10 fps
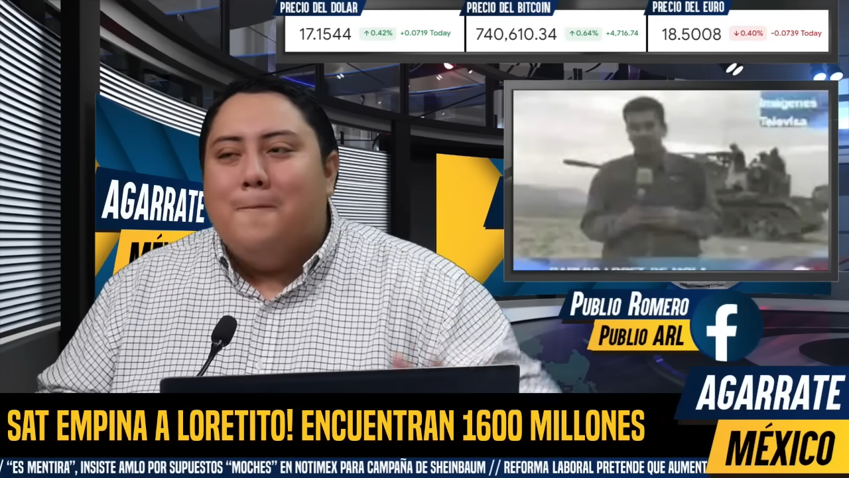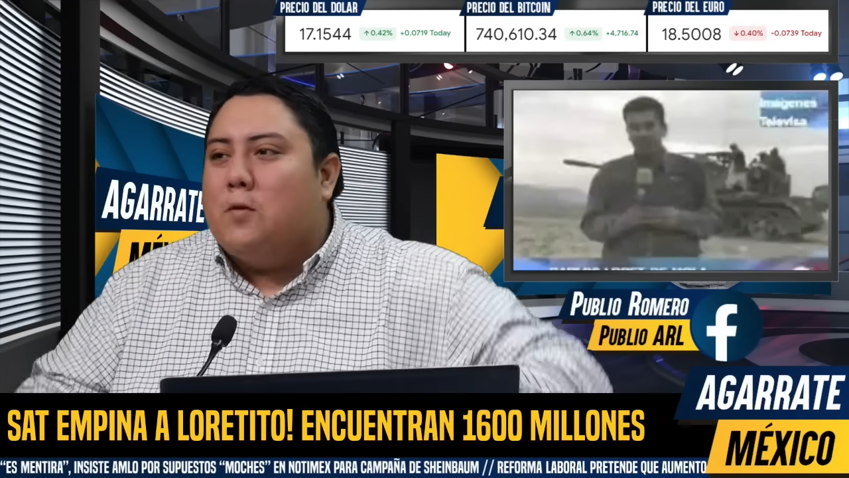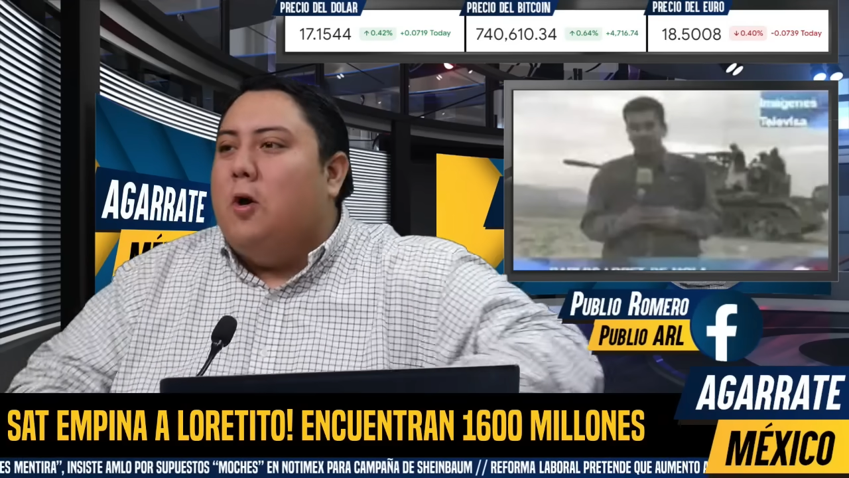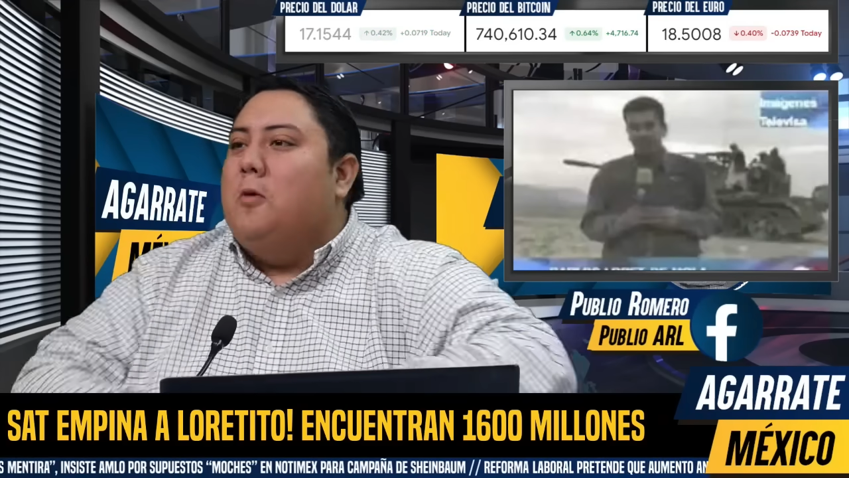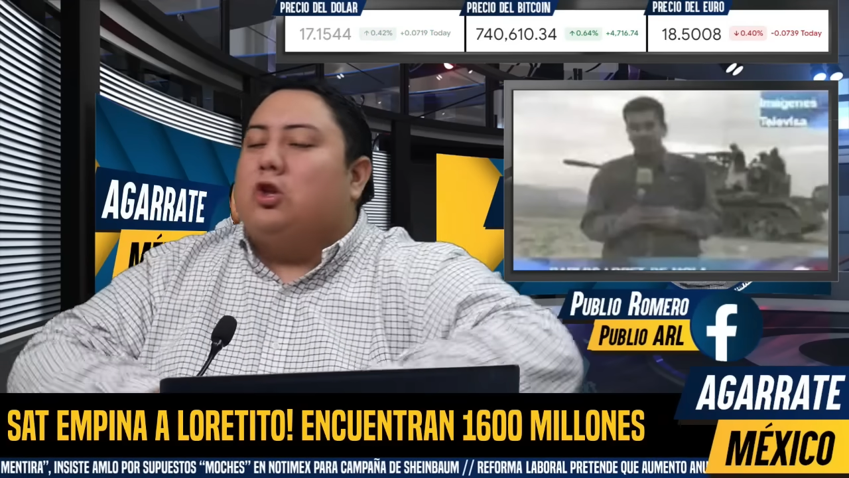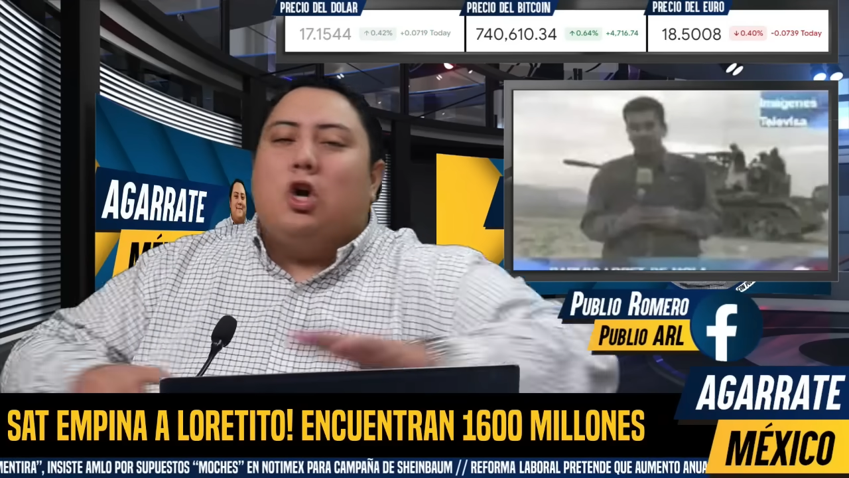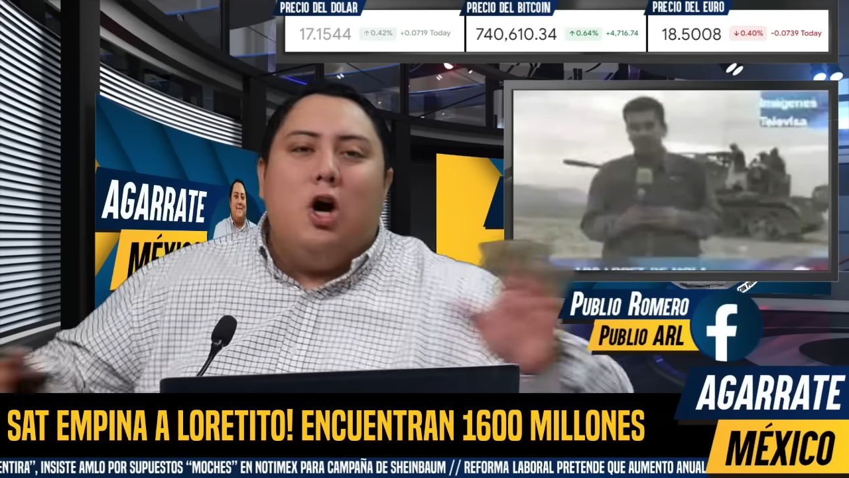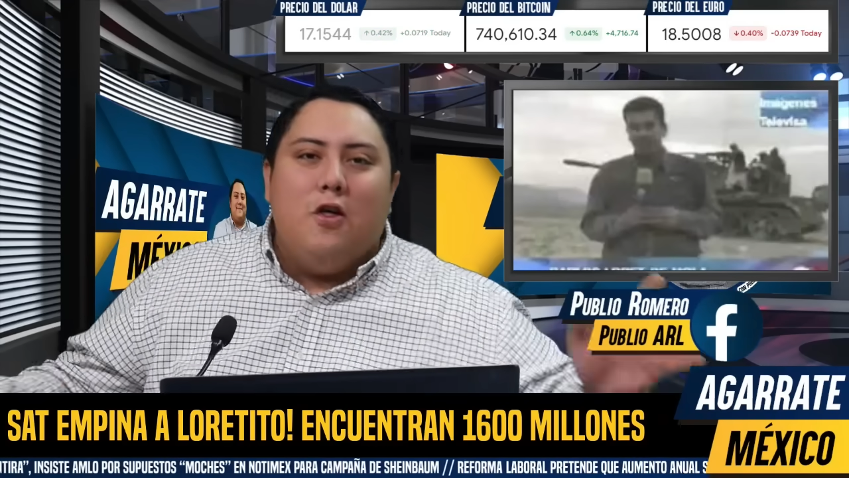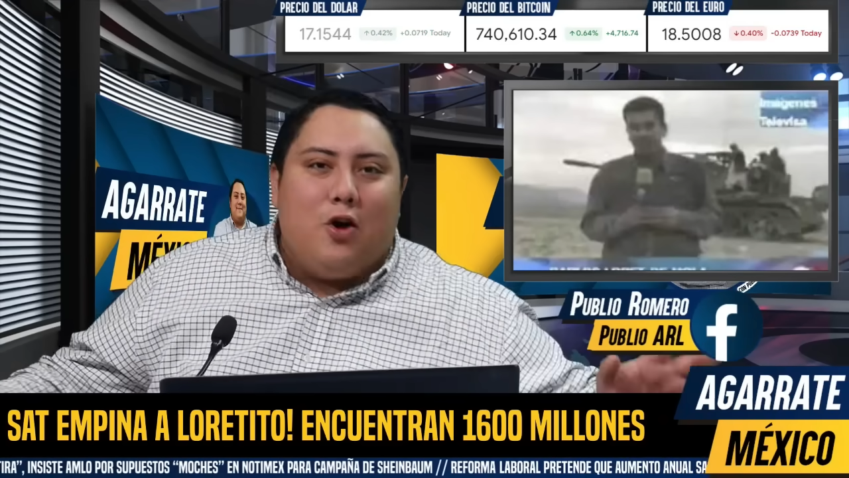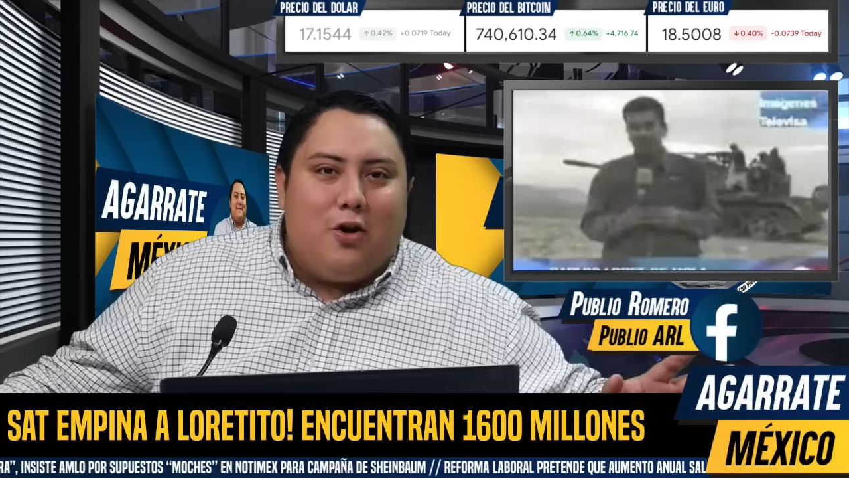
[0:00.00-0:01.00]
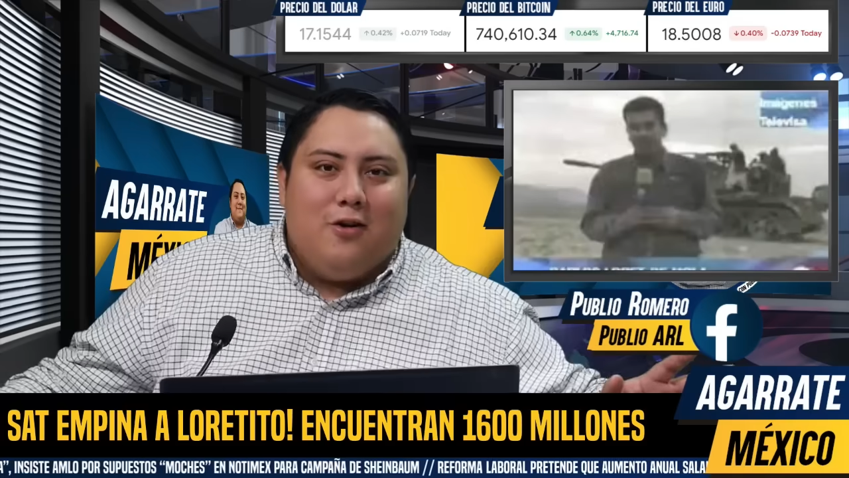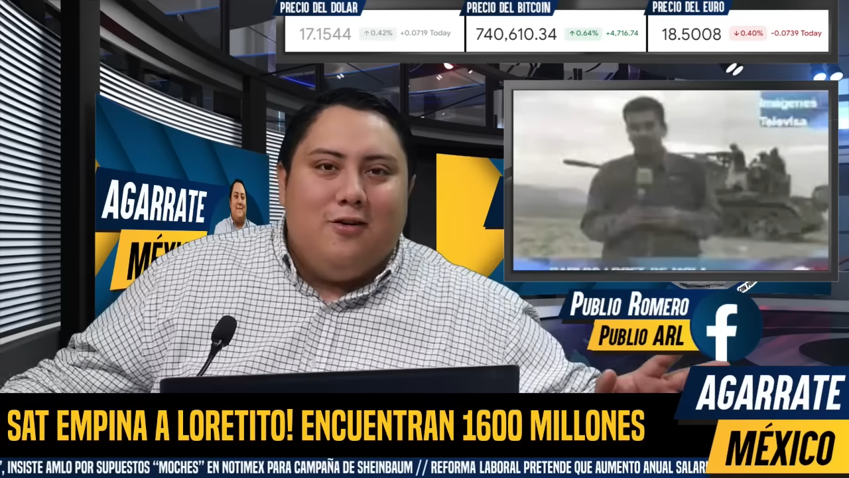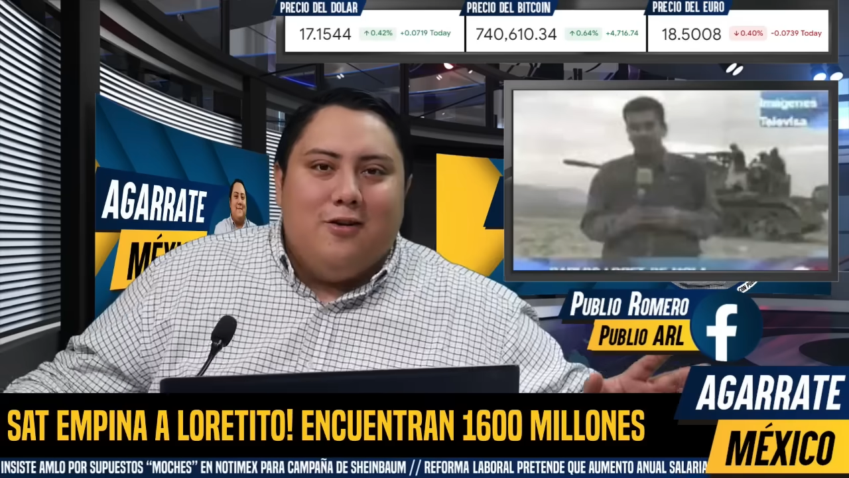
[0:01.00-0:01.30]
como todo